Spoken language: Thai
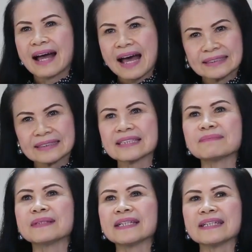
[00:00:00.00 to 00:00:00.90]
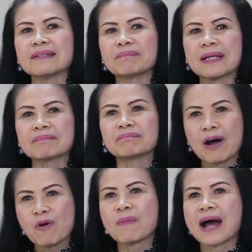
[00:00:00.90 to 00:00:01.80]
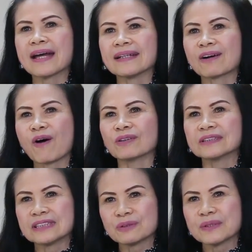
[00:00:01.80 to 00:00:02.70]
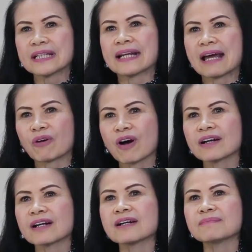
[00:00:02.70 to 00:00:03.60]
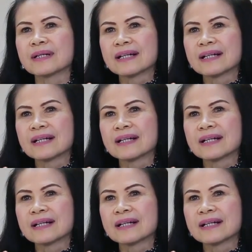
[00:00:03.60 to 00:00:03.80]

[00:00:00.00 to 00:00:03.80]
อาชีพนี้เป็นเป้าหมายของชีวิตแล้วก็เริ่ม